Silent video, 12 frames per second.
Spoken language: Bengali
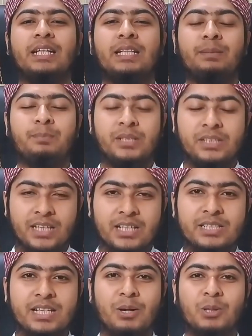এই
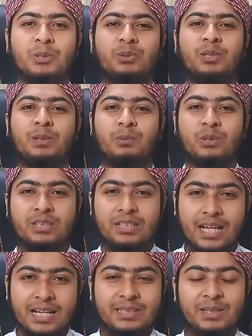বিশ্বাসটা অন্তরের মধ্যে
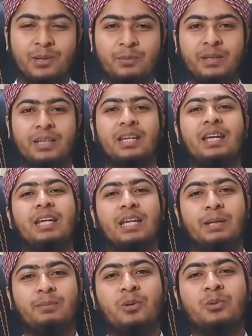রাখতে হবে
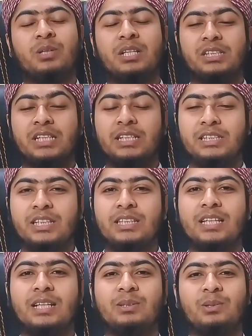এবং সেই
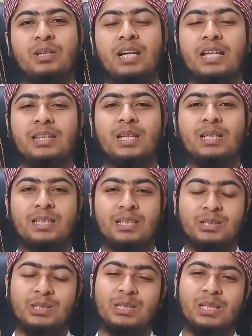সিদ্ধান্তকে আল্লাহ
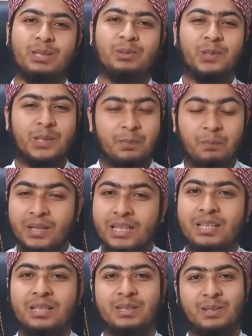তালার সিদ্ধান্তকে
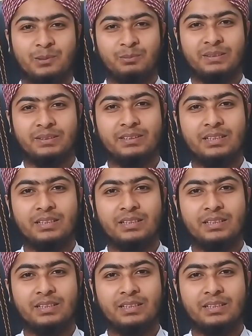মেনে নিতে হবে